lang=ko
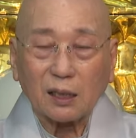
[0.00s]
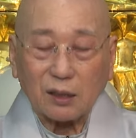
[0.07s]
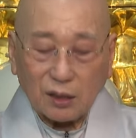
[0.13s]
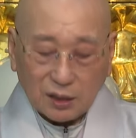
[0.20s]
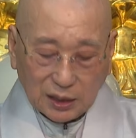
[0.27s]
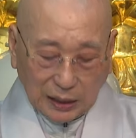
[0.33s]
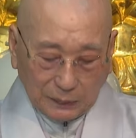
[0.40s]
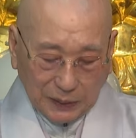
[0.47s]

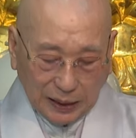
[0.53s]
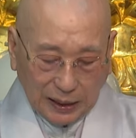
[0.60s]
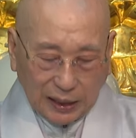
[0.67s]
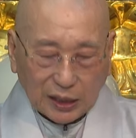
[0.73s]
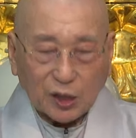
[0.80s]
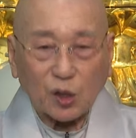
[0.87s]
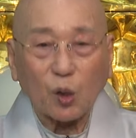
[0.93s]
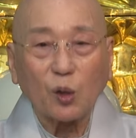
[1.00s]
그런 사람들
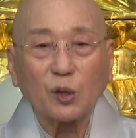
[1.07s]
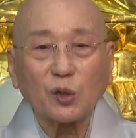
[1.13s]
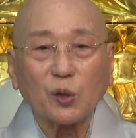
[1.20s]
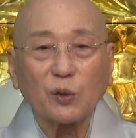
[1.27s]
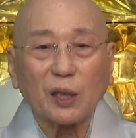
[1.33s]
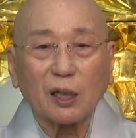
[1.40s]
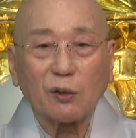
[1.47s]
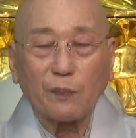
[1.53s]
하나의
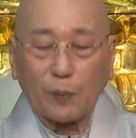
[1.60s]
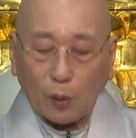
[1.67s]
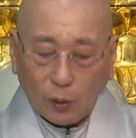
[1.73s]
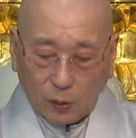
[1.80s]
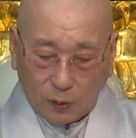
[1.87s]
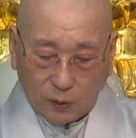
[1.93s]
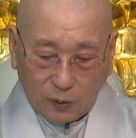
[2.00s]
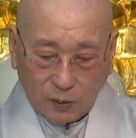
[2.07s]
경종이라고
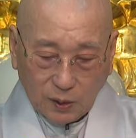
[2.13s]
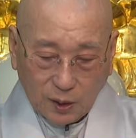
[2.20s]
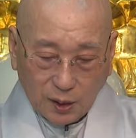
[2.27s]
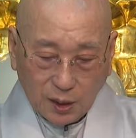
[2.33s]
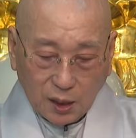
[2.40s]
보고